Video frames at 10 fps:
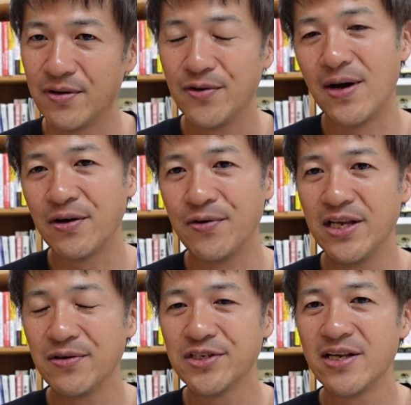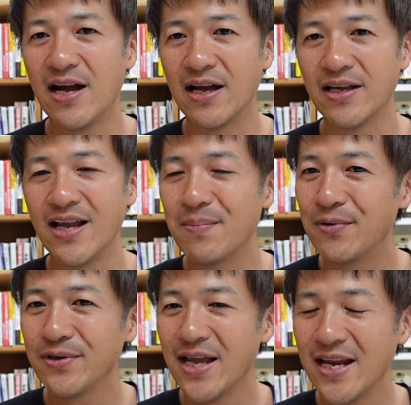要は国としては、いや、
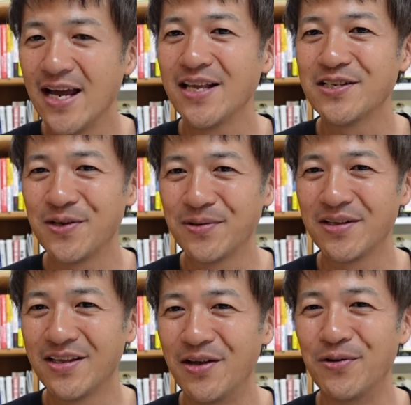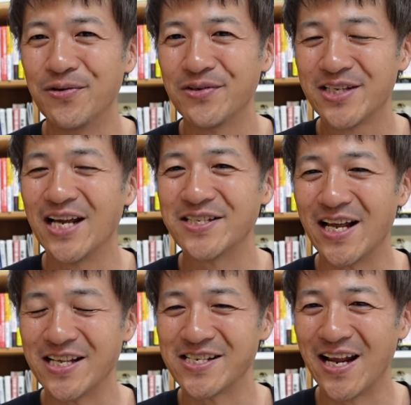問題ないですよっていうスタンス
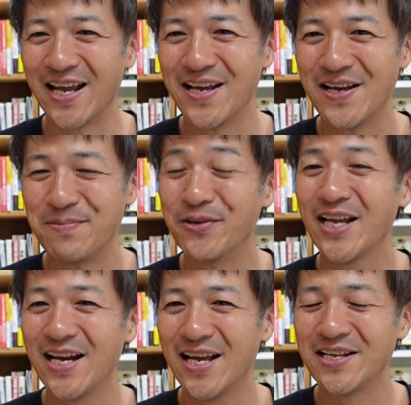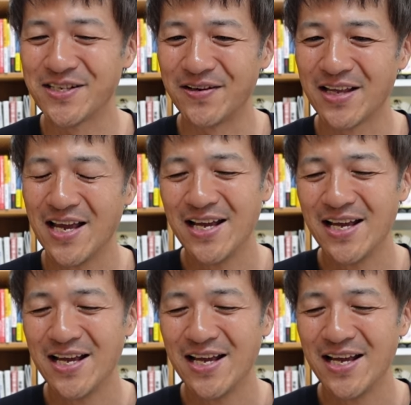なんですね。問題ないですよ。